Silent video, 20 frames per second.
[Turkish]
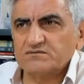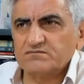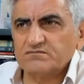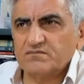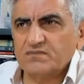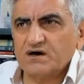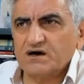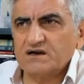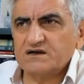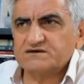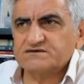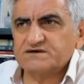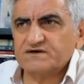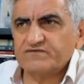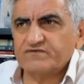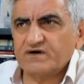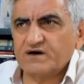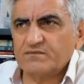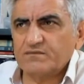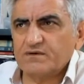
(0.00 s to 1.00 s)

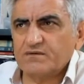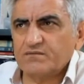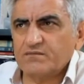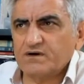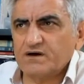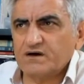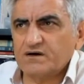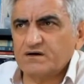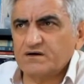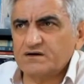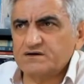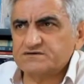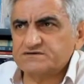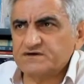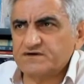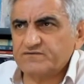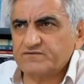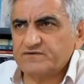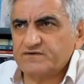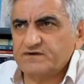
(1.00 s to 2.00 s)
Maalesef ama
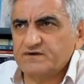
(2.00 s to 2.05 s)
maalesef